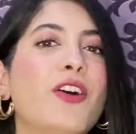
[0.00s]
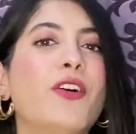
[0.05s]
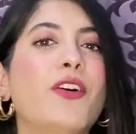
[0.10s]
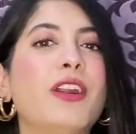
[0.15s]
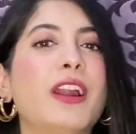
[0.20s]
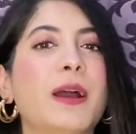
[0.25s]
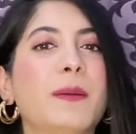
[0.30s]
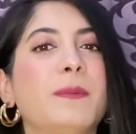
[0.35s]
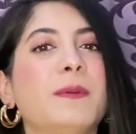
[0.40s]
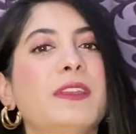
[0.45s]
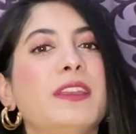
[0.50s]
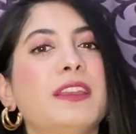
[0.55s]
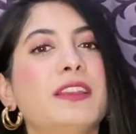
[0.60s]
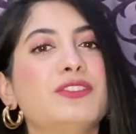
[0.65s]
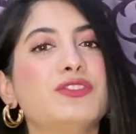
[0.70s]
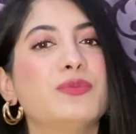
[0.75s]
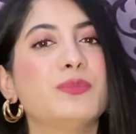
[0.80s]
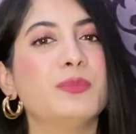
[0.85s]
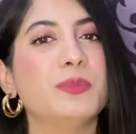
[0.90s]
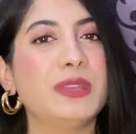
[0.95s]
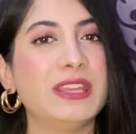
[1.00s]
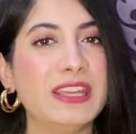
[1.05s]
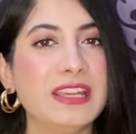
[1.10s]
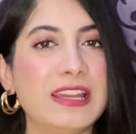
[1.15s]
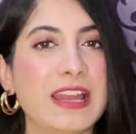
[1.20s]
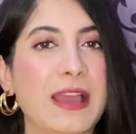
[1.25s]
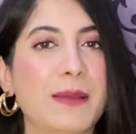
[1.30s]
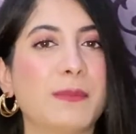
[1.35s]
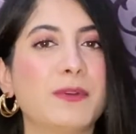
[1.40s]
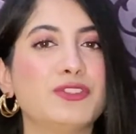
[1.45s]
और आपकी जो
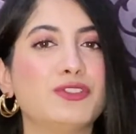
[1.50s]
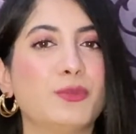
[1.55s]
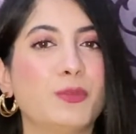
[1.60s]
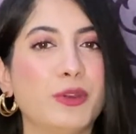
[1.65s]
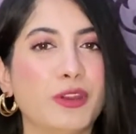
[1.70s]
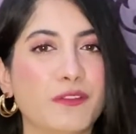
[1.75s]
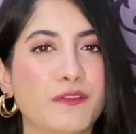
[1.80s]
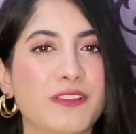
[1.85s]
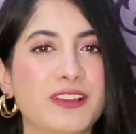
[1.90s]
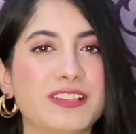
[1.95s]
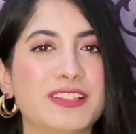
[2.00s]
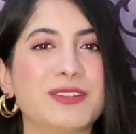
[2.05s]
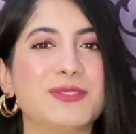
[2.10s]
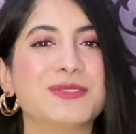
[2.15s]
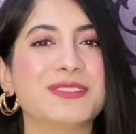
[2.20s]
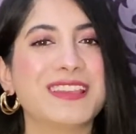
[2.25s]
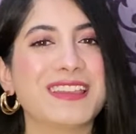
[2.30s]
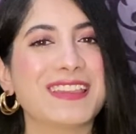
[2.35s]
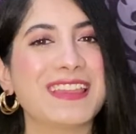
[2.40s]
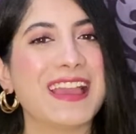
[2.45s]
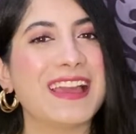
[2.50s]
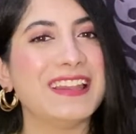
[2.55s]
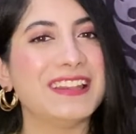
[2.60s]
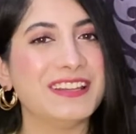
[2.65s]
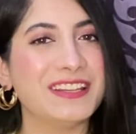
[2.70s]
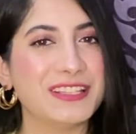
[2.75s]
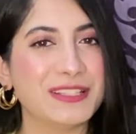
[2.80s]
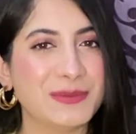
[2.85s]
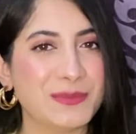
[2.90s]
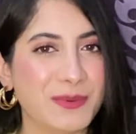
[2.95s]
मील है आपका जो ब्रेकफास्ट है उसके
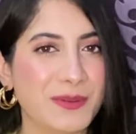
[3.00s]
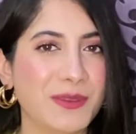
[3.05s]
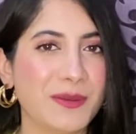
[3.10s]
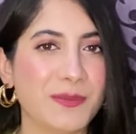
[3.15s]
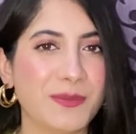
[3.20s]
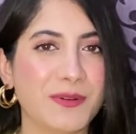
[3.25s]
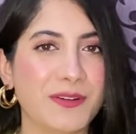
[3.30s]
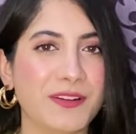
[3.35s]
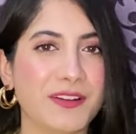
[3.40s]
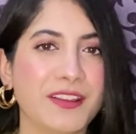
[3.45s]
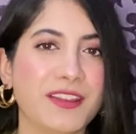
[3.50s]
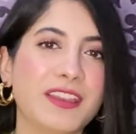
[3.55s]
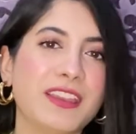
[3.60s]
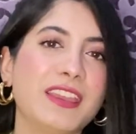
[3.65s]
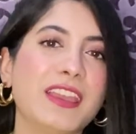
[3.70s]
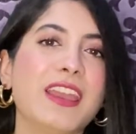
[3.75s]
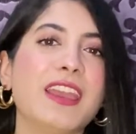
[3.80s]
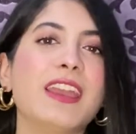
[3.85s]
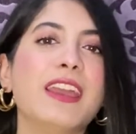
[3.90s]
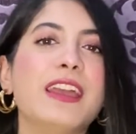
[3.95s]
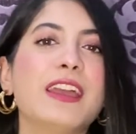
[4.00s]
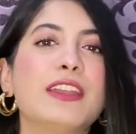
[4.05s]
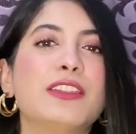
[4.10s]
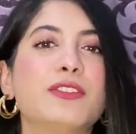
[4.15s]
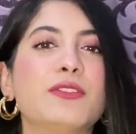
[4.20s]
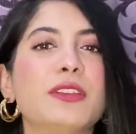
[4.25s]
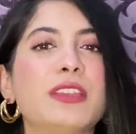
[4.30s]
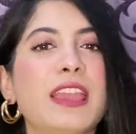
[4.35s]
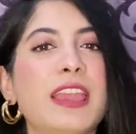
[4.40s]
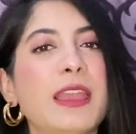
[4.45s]
कैलोरीज भी बढ़ गई हैं
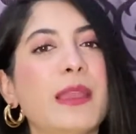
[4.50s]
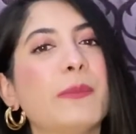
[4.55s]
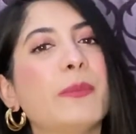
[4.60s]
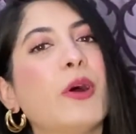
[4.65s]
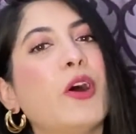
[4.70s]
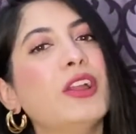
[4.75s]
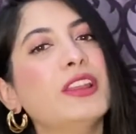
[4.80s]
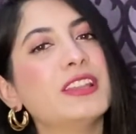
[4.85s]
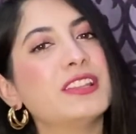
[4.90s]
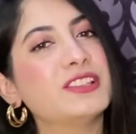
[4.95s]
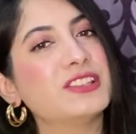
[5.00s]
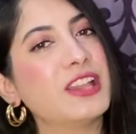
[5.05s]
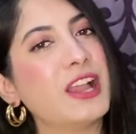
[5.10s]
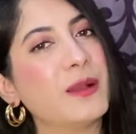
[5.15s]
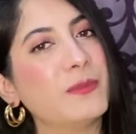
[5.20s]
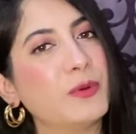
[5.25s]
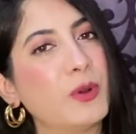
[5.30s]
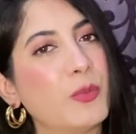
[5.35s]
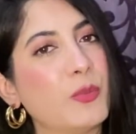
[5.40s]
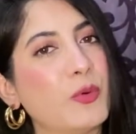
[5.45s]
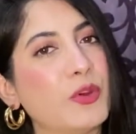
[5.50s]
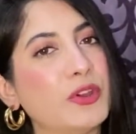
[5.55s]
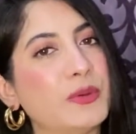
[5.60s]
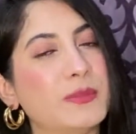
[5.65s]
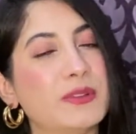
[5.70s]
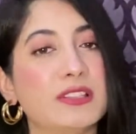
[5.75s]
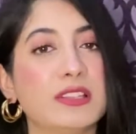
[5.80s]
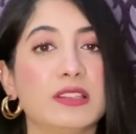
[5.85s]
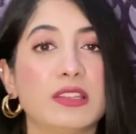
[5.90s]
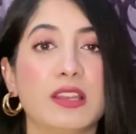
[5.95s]
तो ये एक बहुत अच्छा आपको
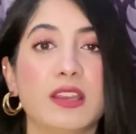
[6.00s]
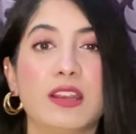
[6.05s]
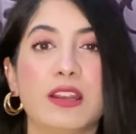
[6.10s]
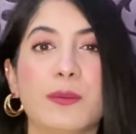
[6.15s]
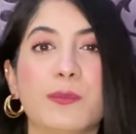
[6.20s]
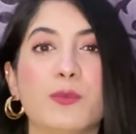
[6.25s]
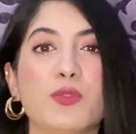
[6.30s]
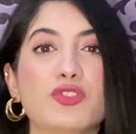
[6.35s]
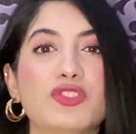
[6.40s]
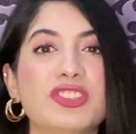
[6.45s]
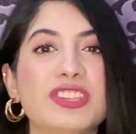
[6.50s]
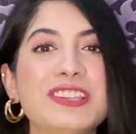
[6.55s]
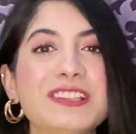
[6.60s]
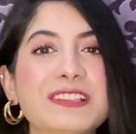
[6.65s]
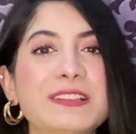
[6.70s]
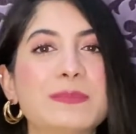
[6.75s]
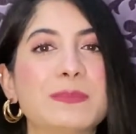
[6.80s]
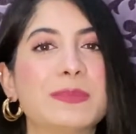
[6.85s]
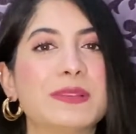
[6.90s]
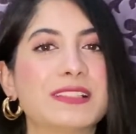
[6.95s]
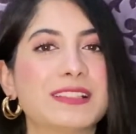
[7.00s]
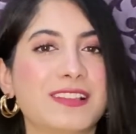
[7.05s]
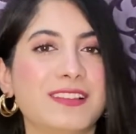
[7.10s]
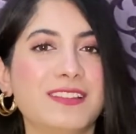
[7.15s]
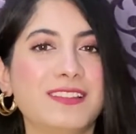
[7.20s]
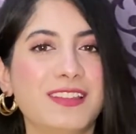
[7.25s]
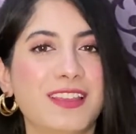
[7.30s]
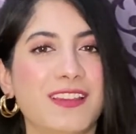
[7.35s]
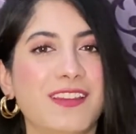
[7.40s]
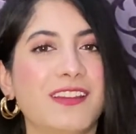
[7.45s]
पॉइंट मिल जाता है अगर आपको चीज़
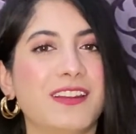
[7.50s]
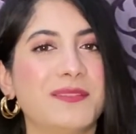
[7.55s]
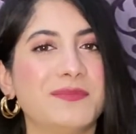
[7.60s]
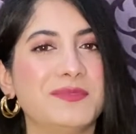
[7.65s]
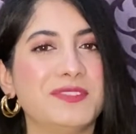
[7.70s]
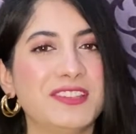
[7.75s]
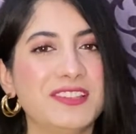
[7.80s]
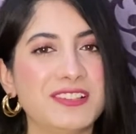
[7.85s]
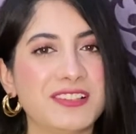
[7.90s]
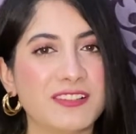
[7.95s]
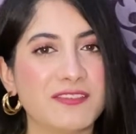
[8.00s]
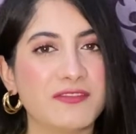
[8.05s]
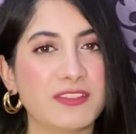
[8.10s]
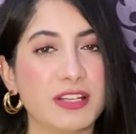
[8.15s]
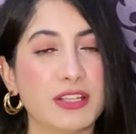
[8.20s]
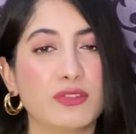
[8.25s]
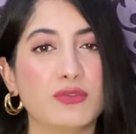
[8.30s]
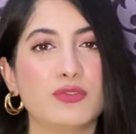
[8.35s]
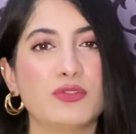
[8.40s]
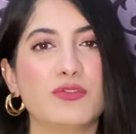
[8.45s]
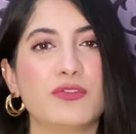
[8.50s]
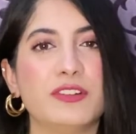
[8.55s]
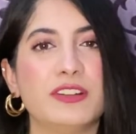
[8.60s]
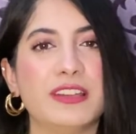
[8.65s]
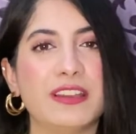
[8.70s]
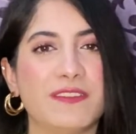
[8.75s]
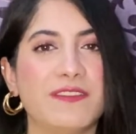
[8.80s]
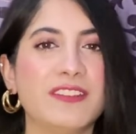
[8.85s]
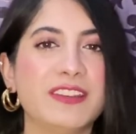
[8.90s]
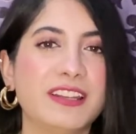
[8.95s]
पसंद है अगर आप चीज़ लवर हैं तो इसको
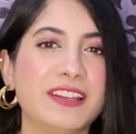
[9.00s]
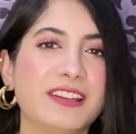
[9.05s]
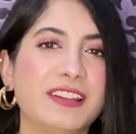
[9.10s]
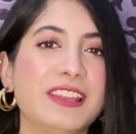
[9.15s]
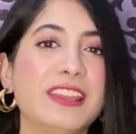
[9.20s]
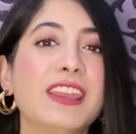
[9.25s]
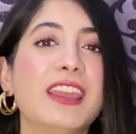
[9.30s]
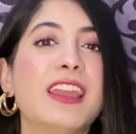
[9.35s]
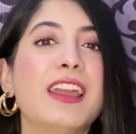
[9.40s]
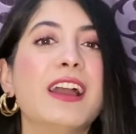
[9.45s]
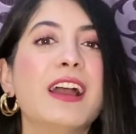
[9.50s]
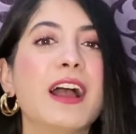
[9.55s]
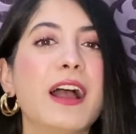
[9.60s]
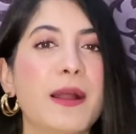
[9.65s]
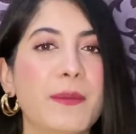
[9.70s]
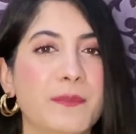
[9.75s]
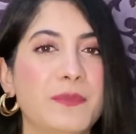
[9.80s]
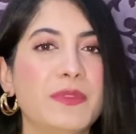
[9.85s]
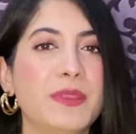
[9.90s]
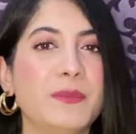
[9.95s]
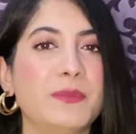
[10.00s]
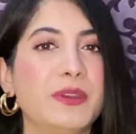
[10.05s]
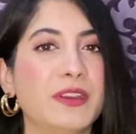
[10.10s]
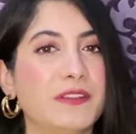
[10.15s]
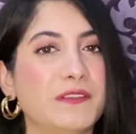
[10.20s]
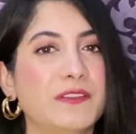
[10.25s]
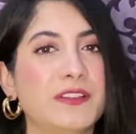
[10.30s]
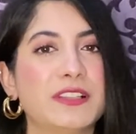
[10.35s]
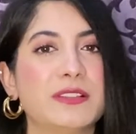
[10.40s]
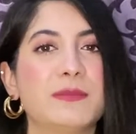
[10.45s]
डेफिनेटली अपने
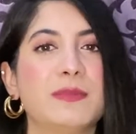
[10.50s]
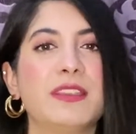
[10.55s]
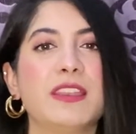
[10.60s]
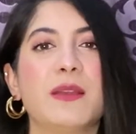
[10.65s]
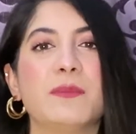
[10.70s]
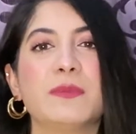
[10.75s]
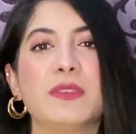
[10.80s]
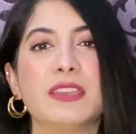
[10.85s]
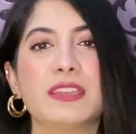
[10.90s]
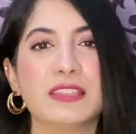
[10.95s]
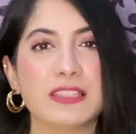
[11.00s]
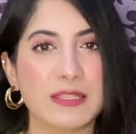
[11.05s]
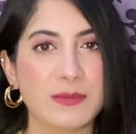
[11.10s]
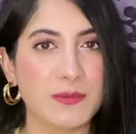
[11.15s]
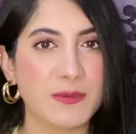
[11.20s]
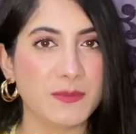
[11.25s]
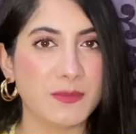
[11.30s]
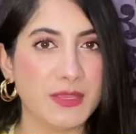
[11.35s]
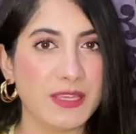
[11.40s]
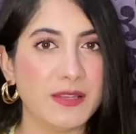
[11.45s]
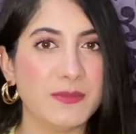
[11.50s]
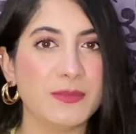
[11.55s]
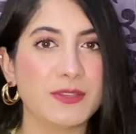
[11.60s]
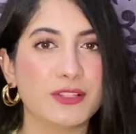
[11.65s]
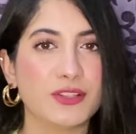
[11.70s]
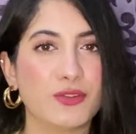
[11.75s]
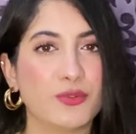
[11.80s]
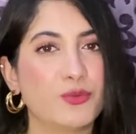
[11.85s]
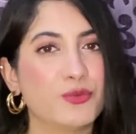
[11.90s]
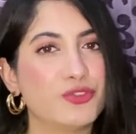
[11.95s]
ब्रेकफास्ट में या अपने किसी भी मील
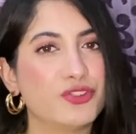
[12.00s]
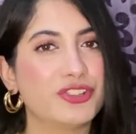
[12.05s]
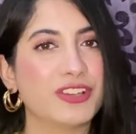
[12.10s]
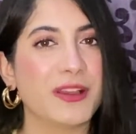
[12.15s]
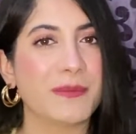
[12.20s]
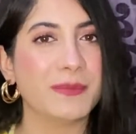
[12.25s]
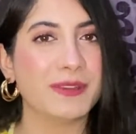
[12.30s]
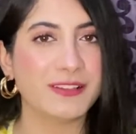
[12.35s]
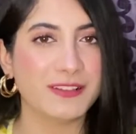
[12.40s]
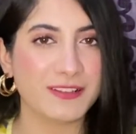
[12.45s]
में ज़रूर शामिल